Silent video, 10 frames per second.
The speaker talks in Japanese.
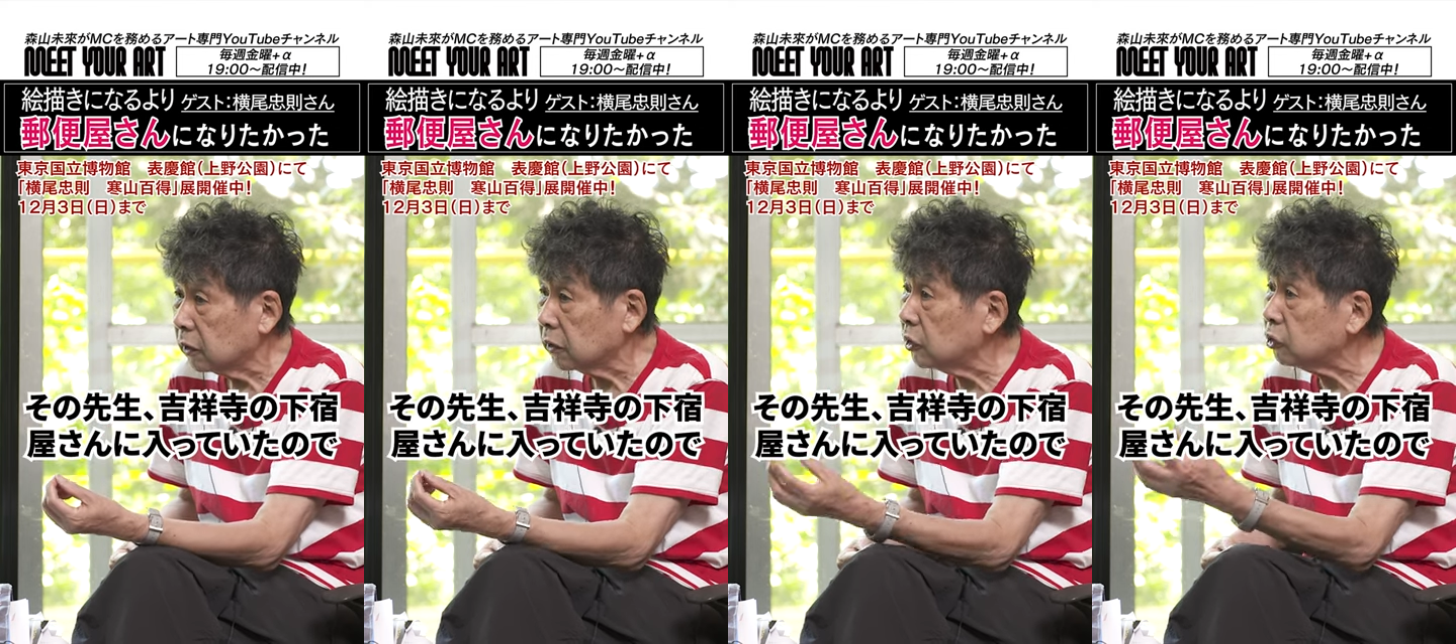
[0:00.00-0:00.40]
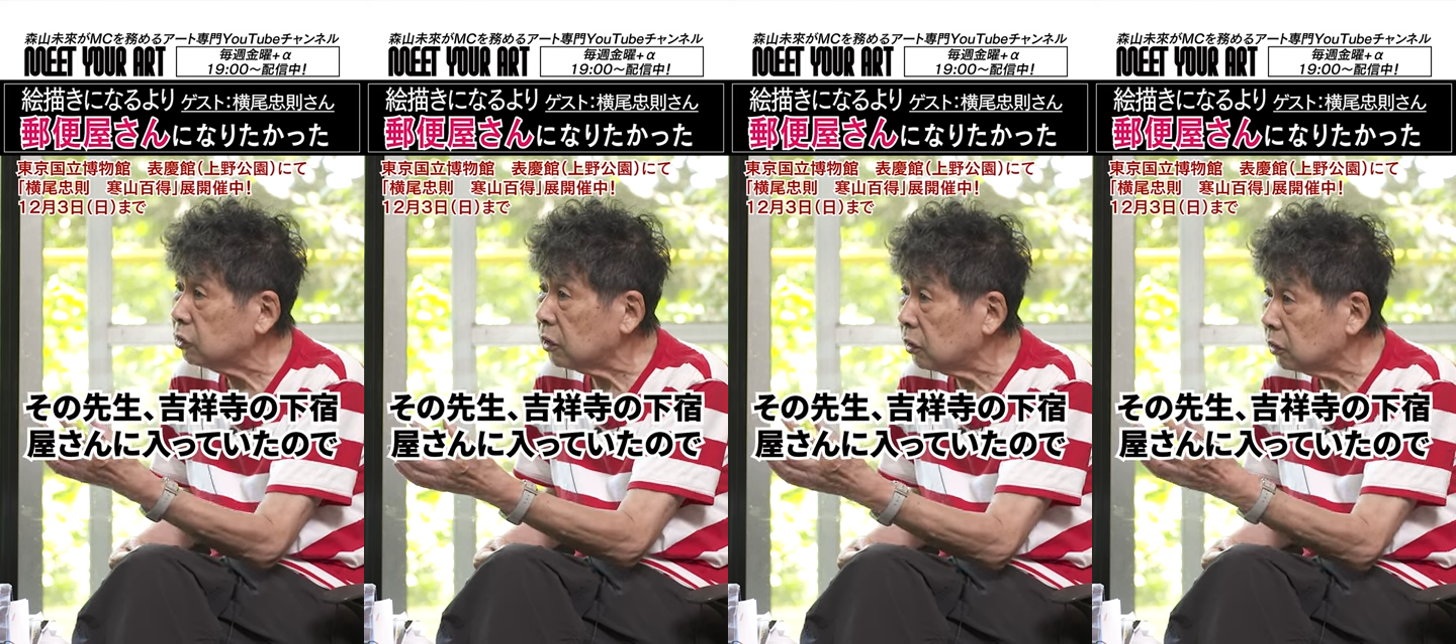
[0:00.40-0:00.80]
下
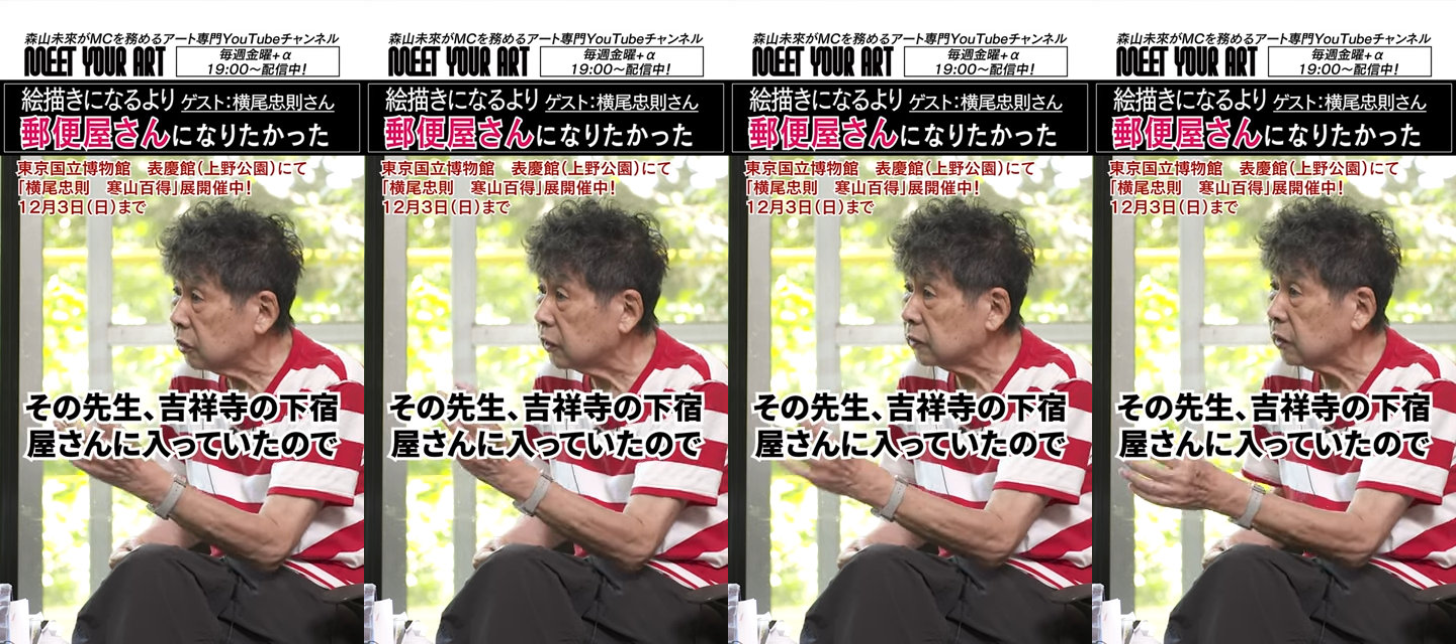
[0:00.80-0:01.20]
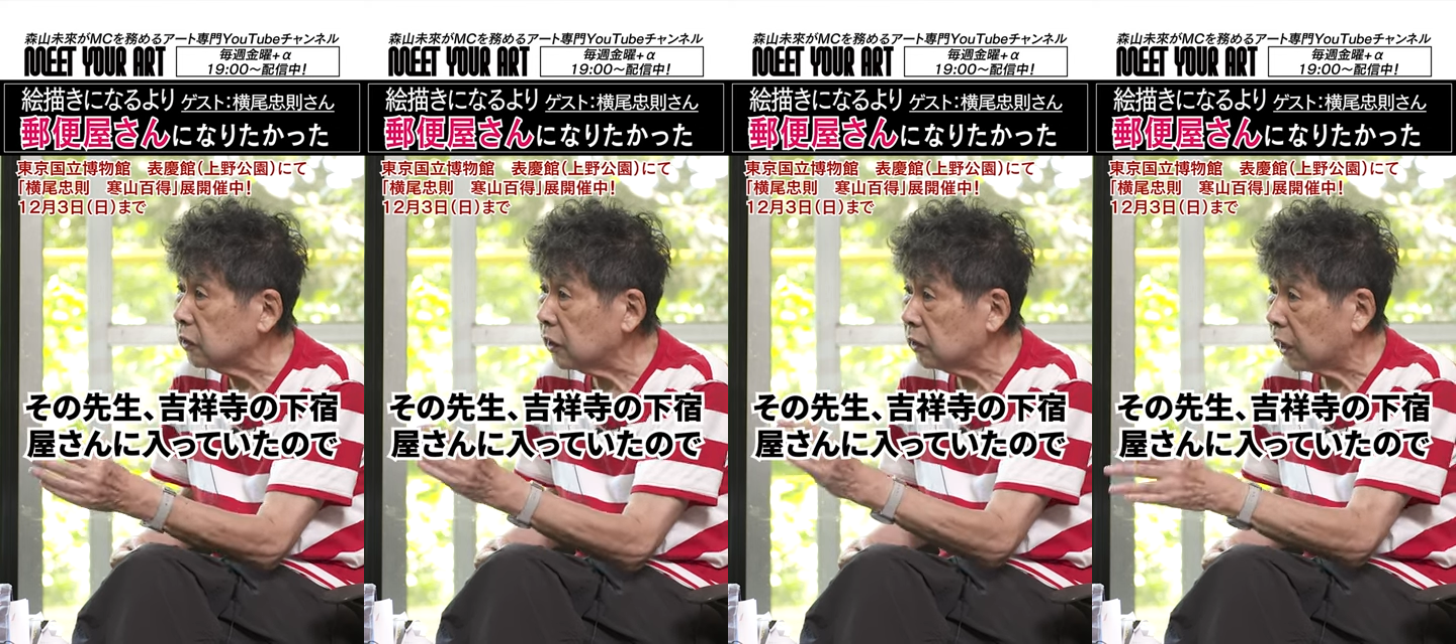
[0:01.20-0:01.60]
宿屋さ
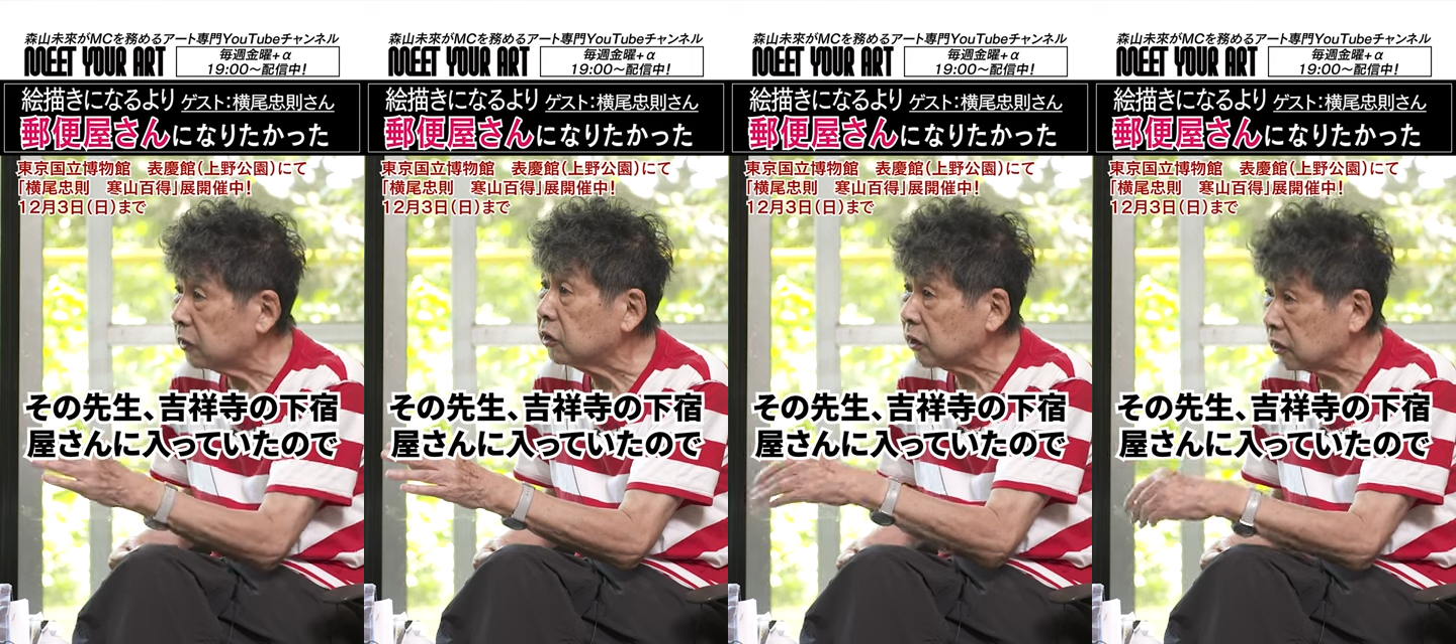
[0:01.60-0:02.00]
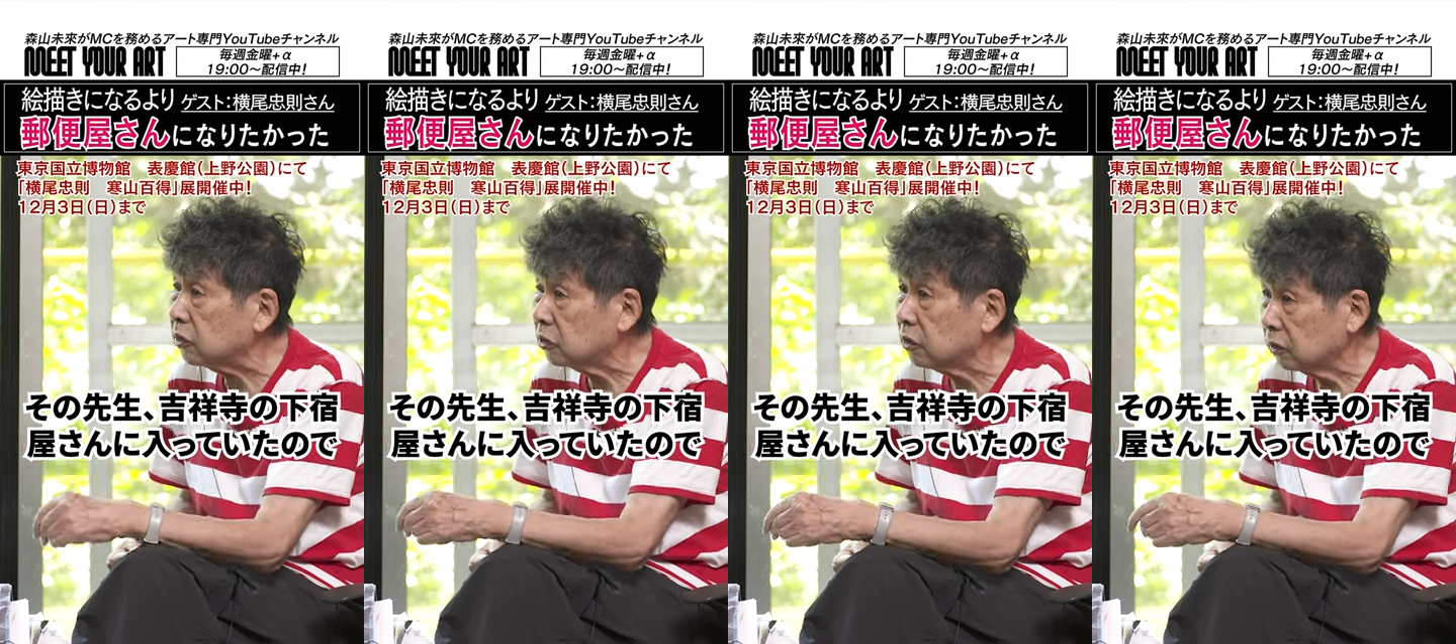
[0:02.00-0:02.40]
んに入ってたん
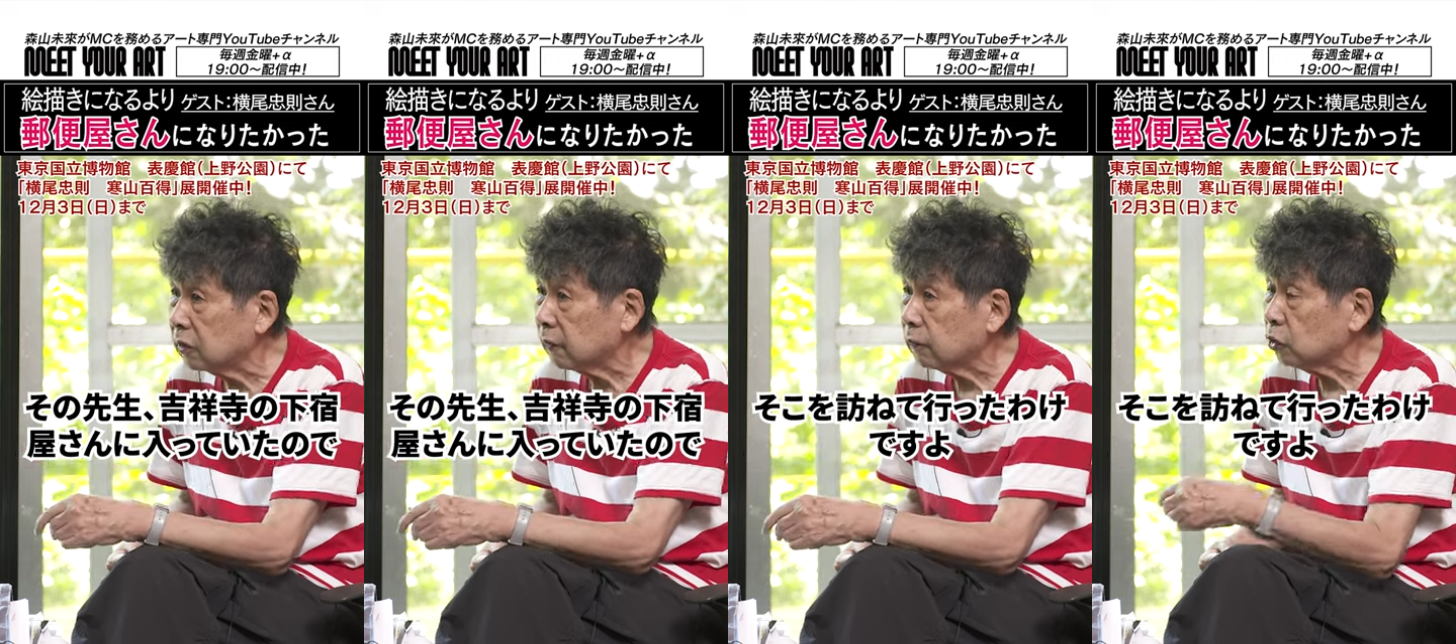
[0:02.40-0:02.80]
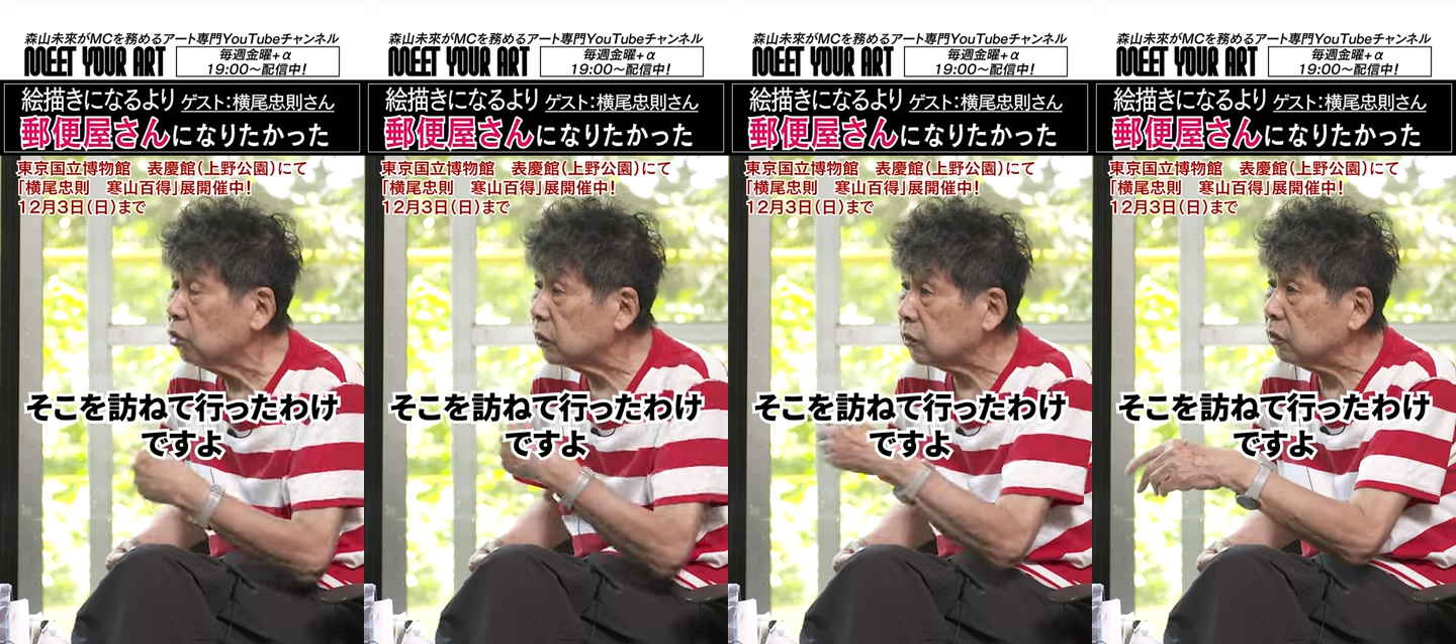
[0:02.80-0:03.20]
ですよ、うん、そ
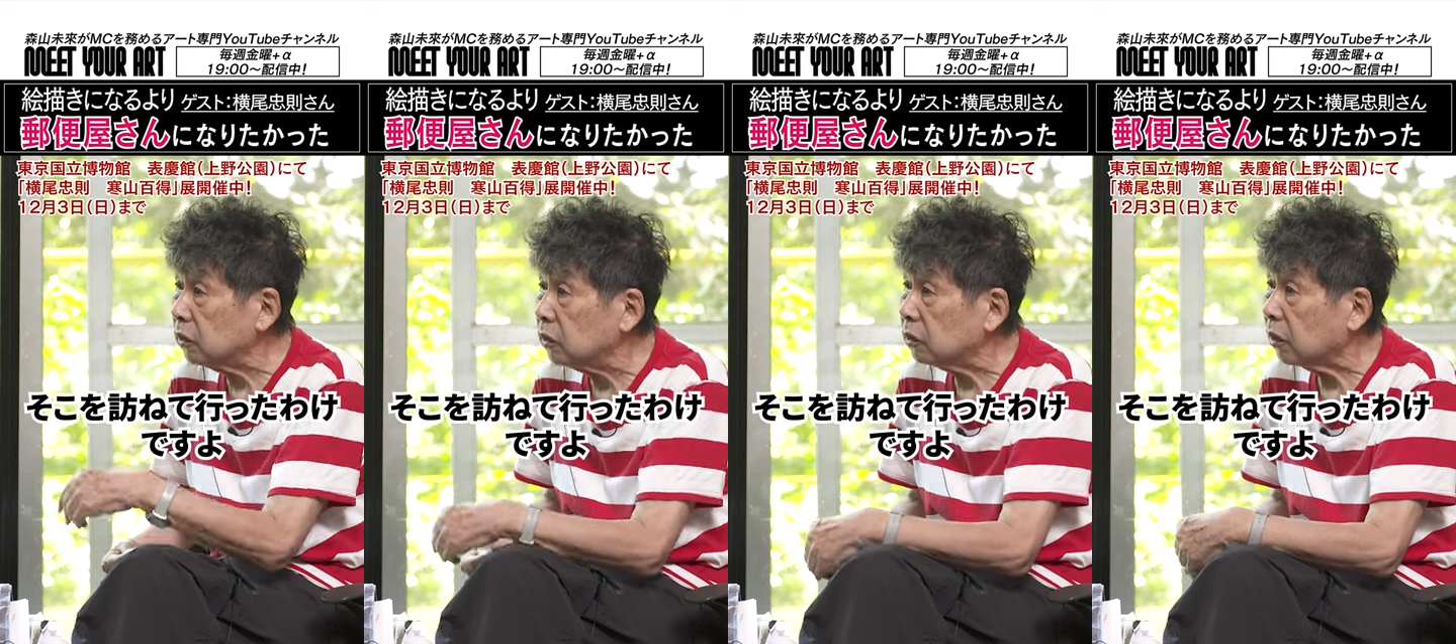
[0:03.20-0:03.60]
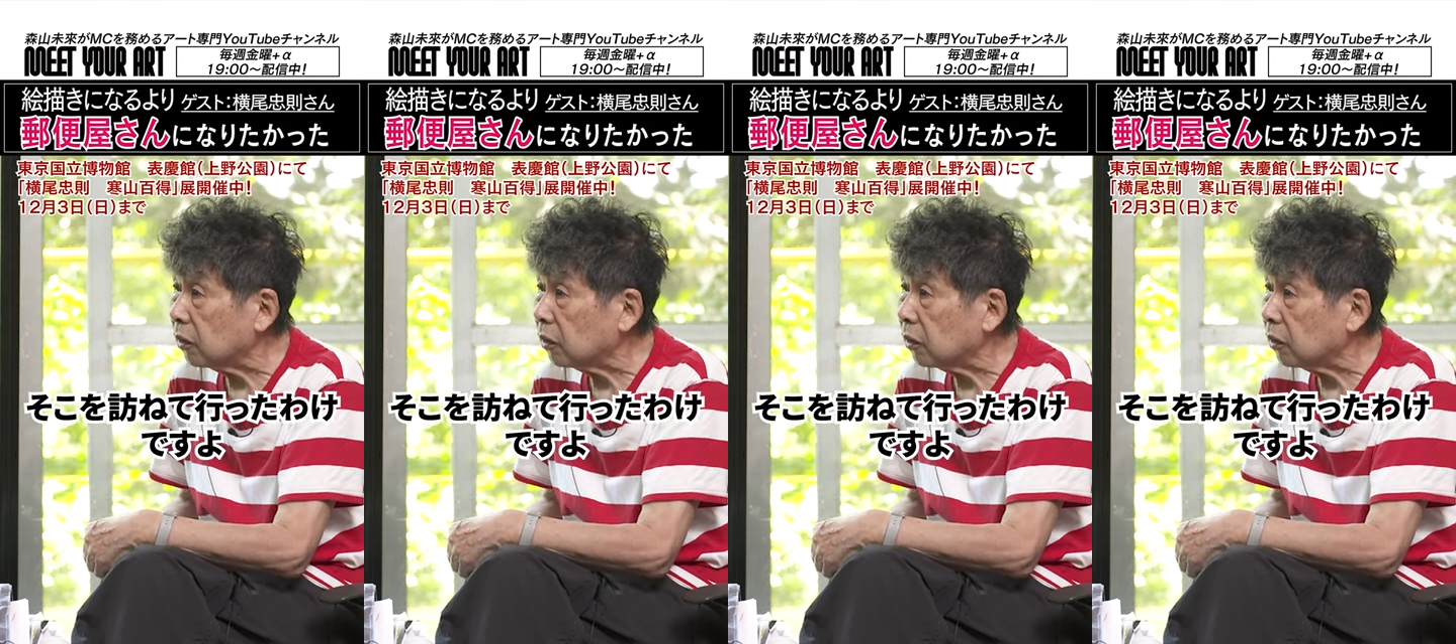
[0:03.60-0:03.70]
こに訪ねていった